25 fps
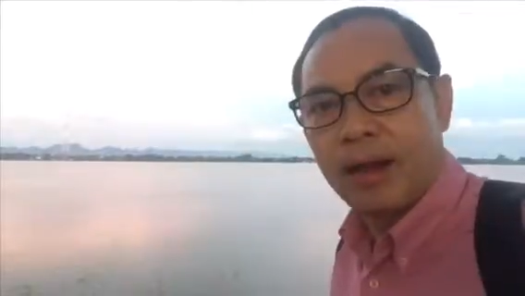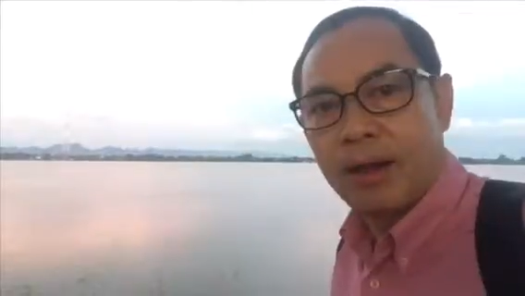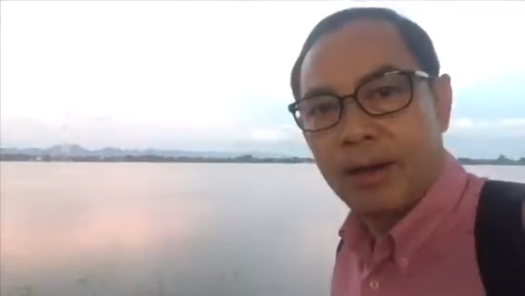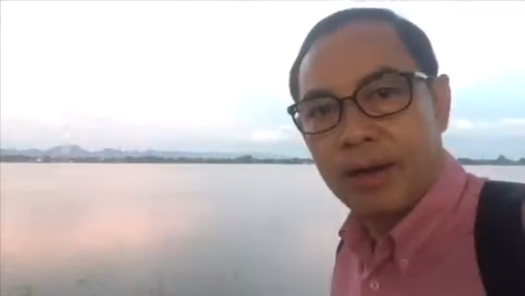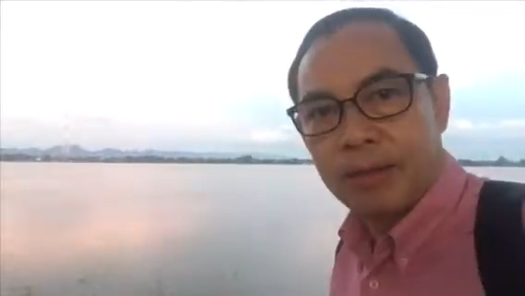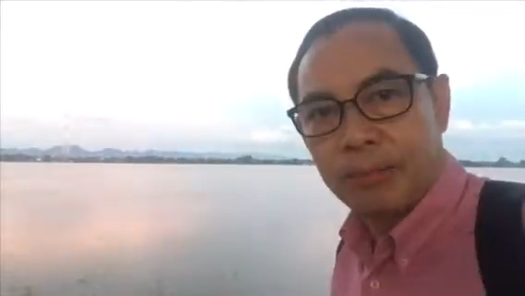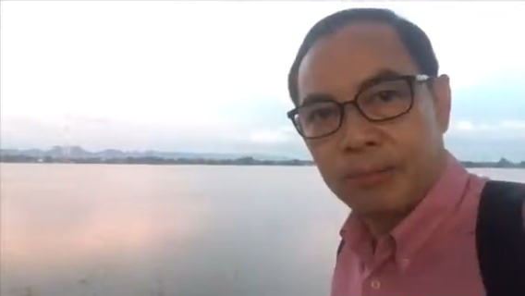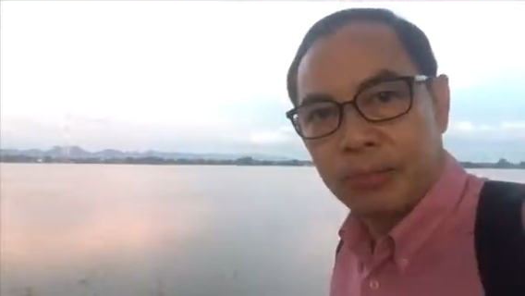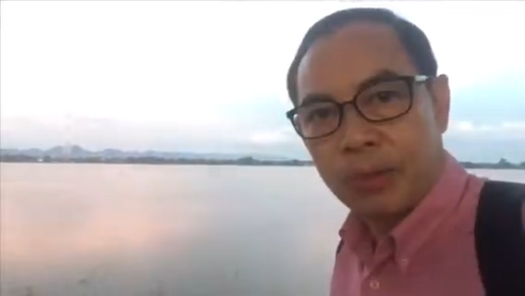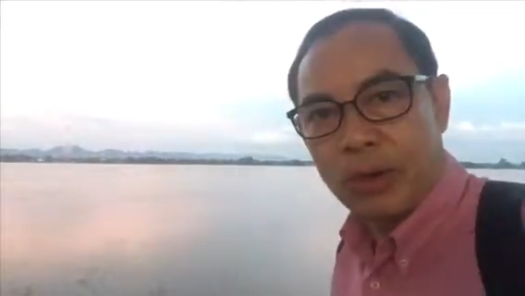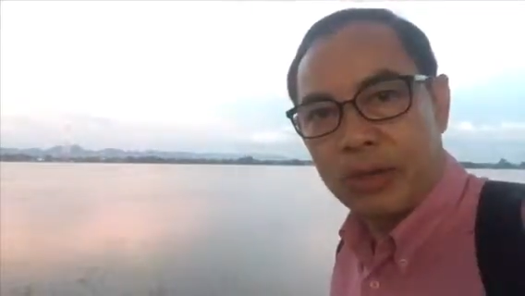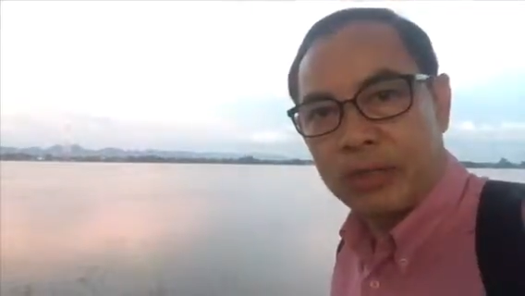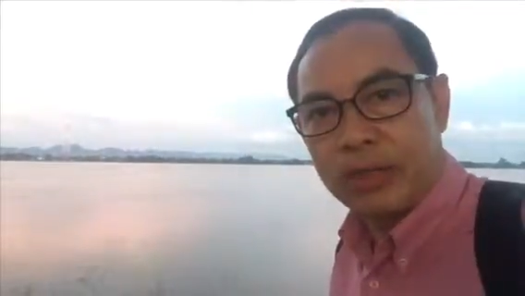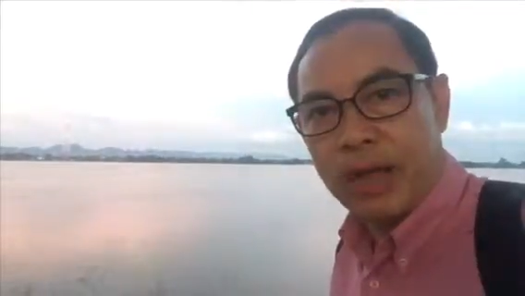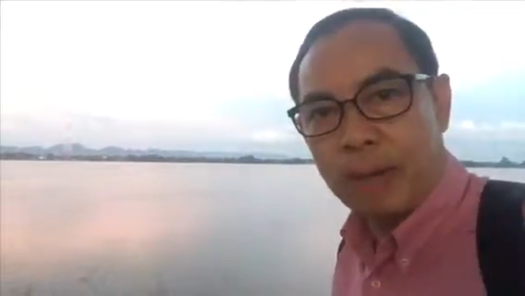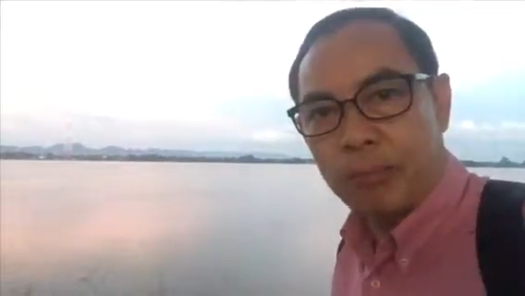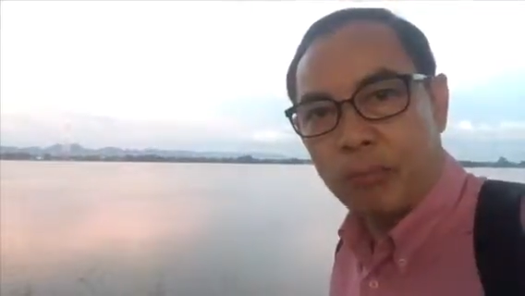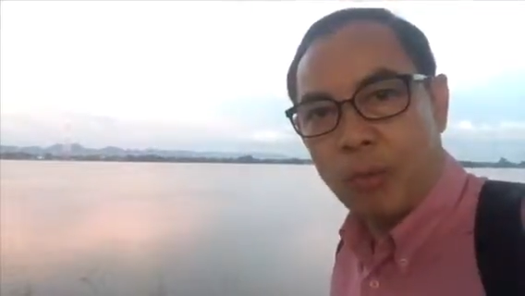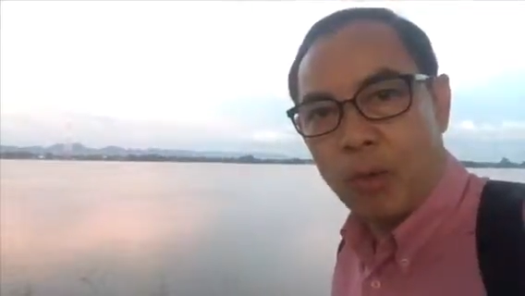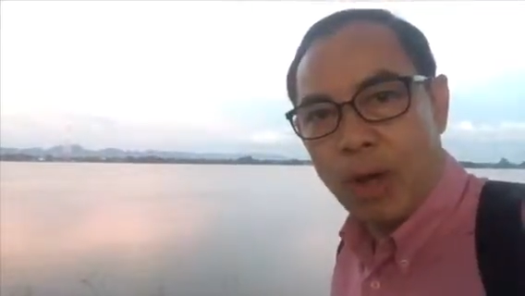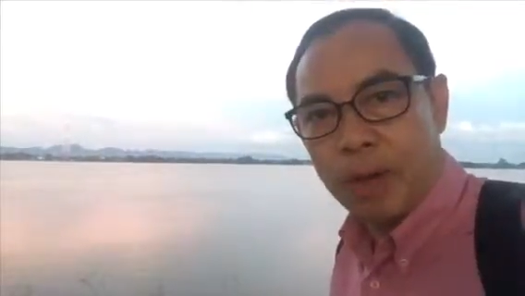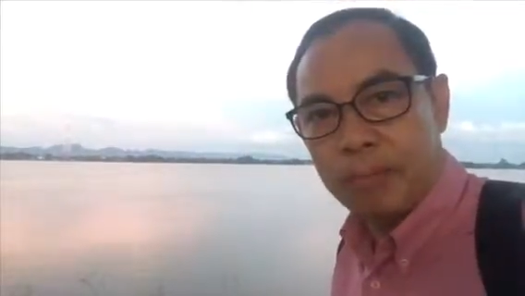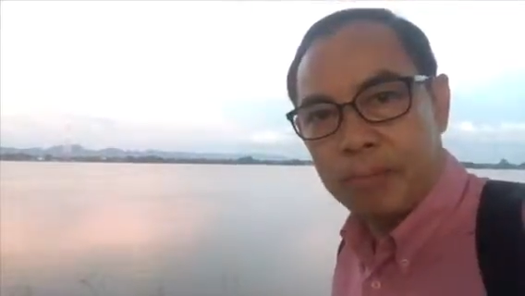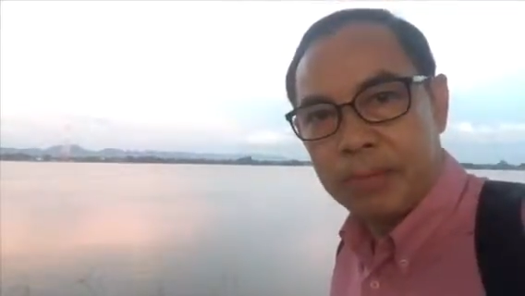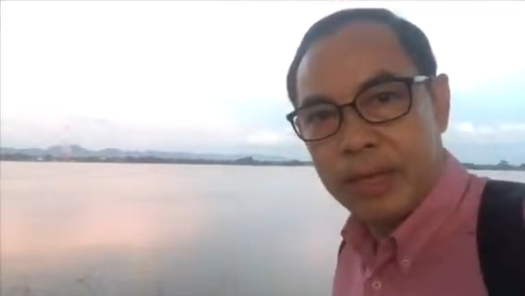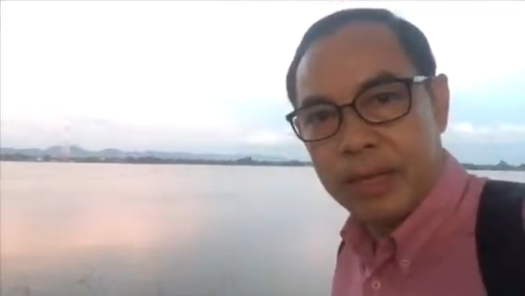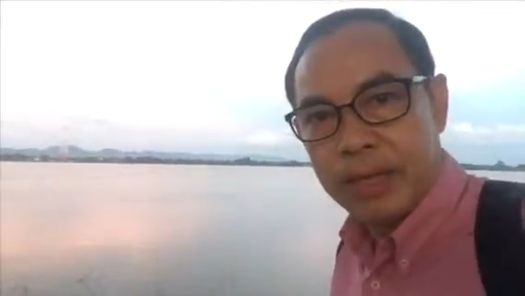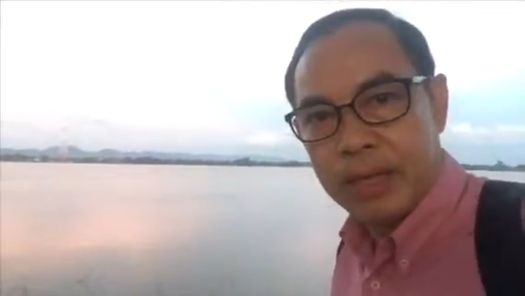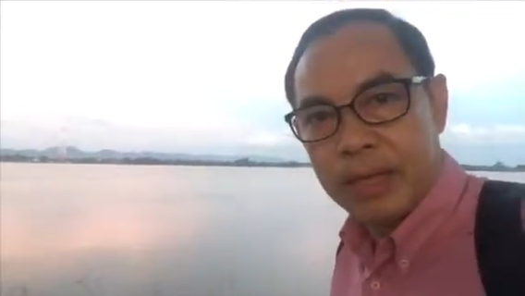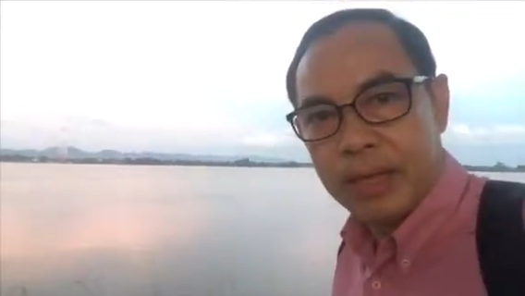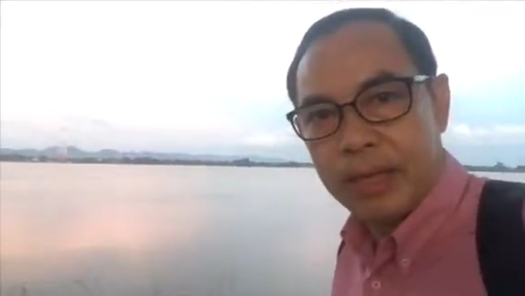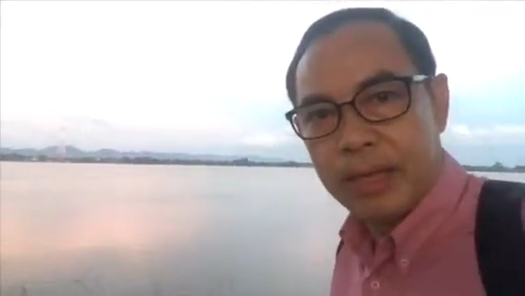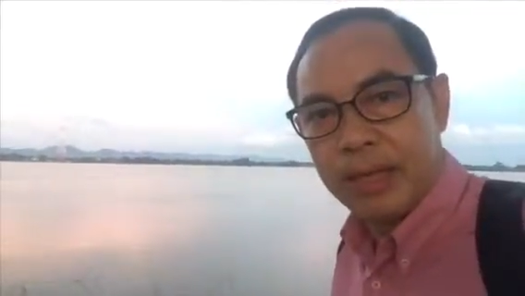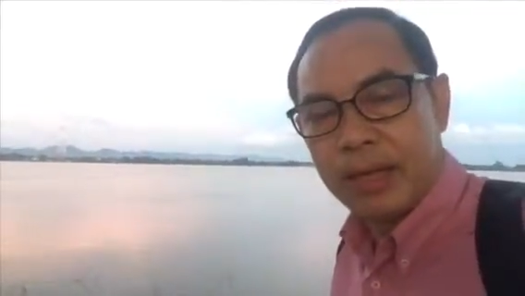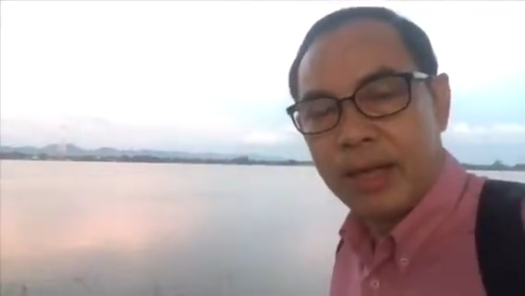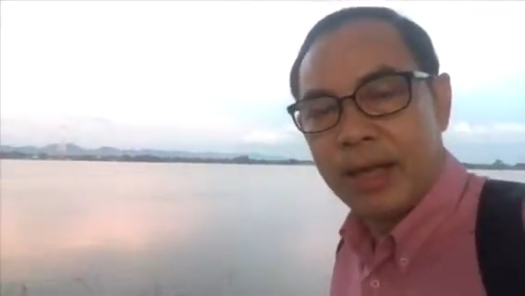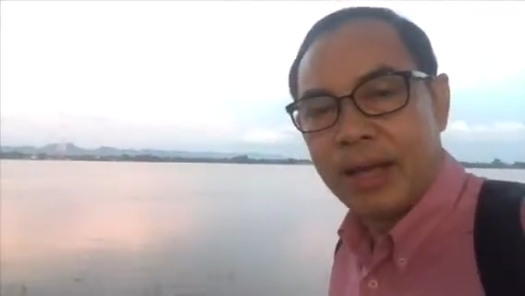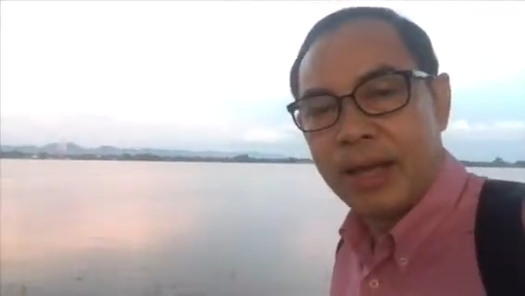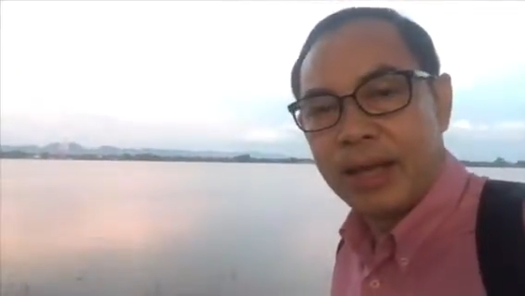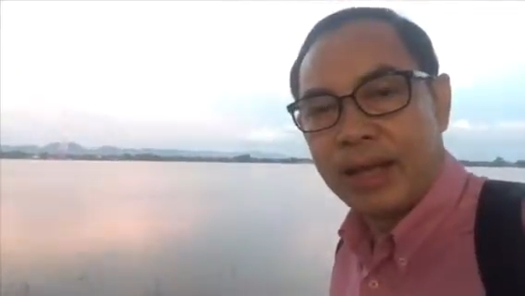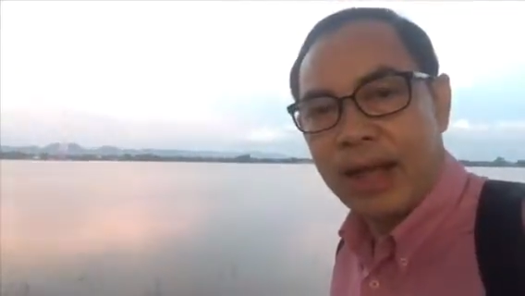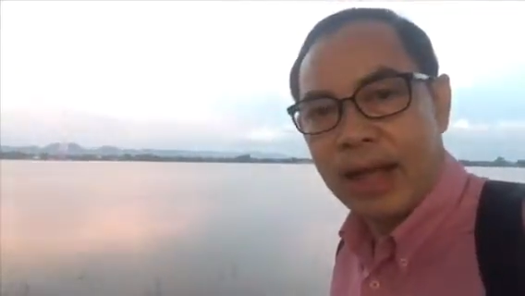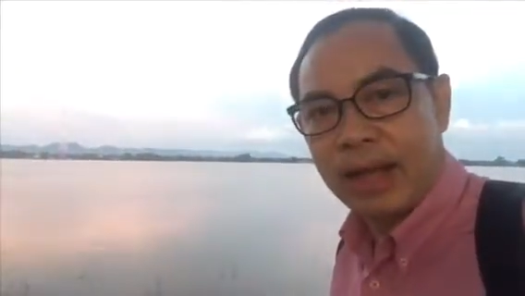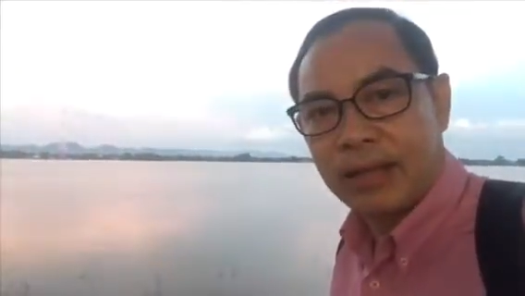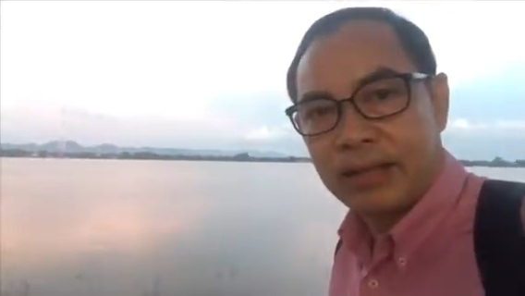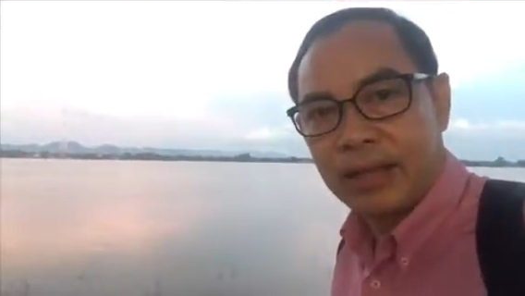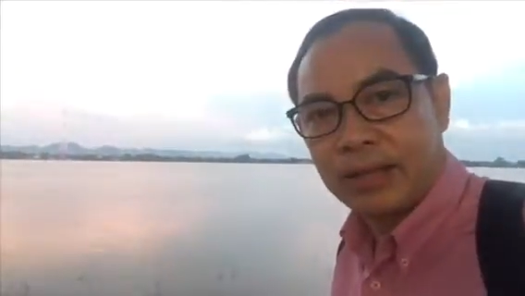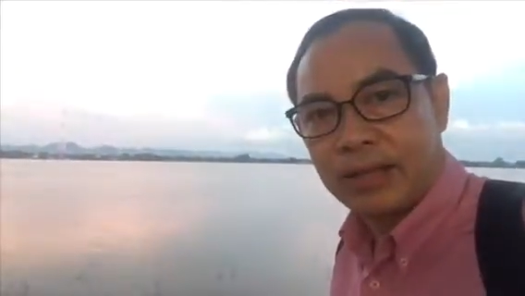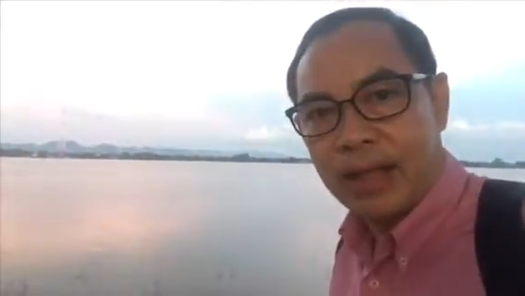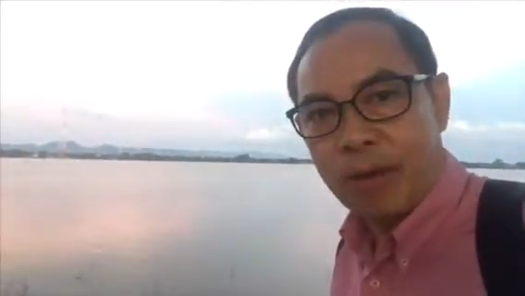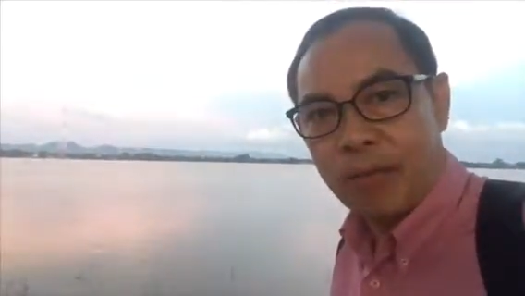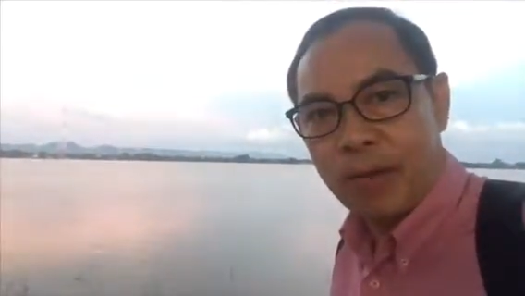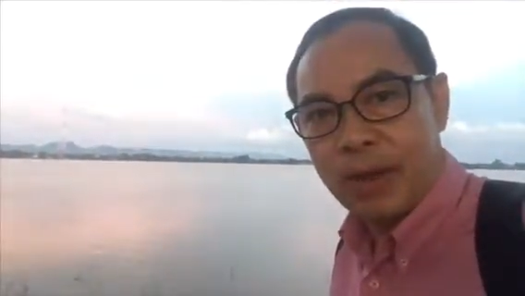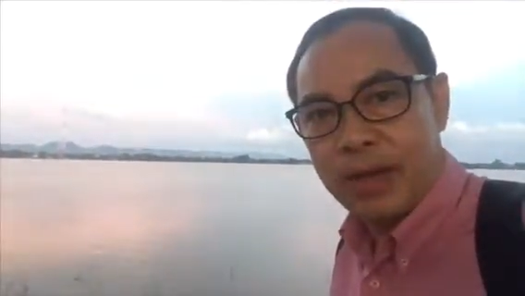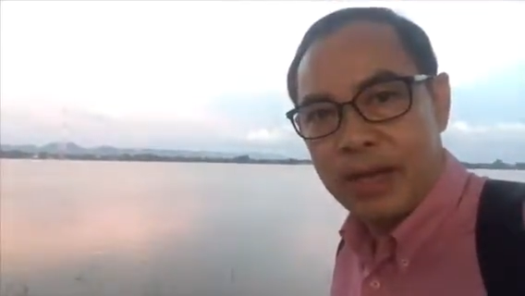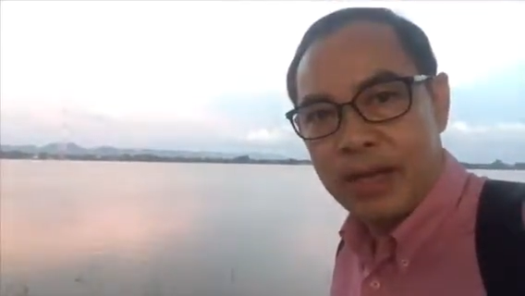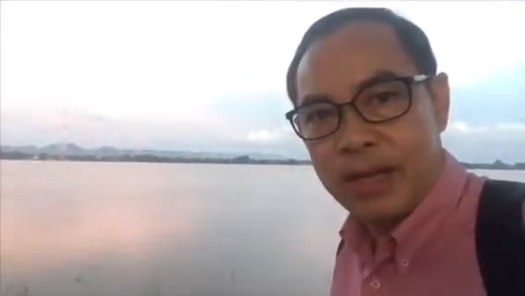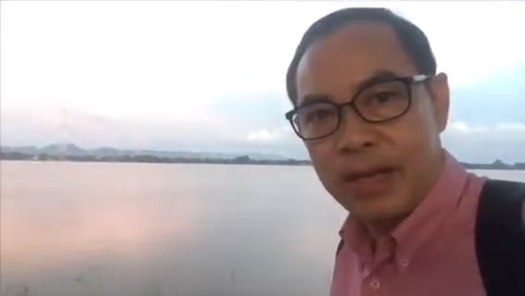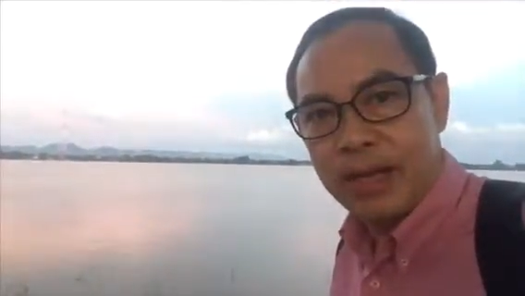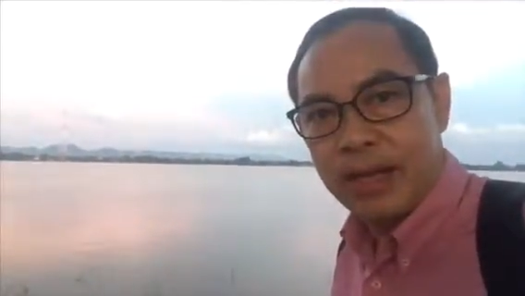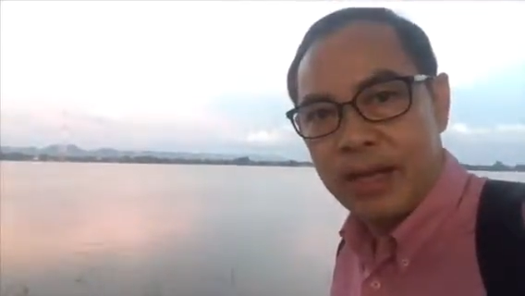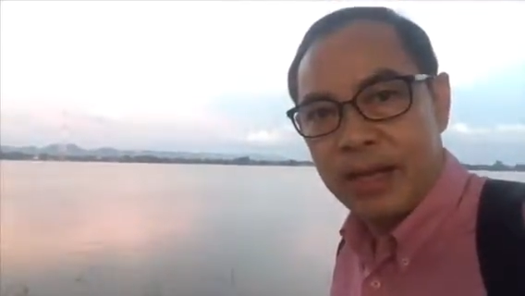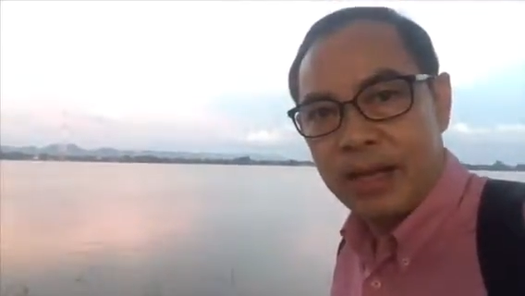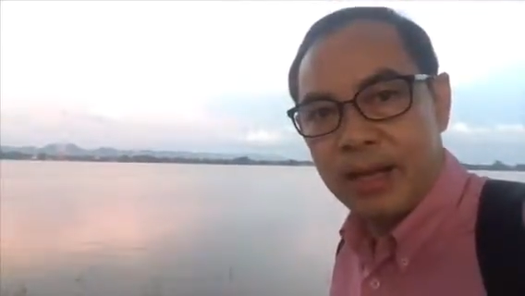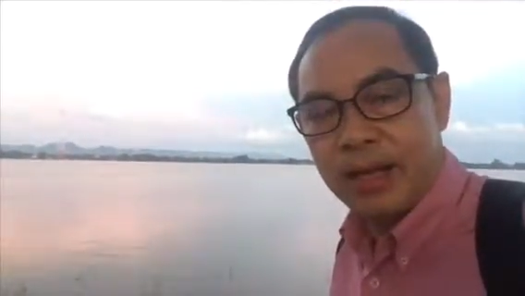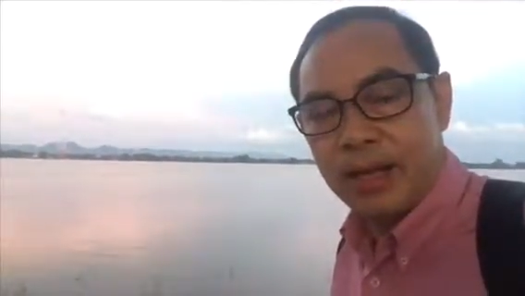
เริ่มต้นทำความดี กันตั้งแต่วันนี้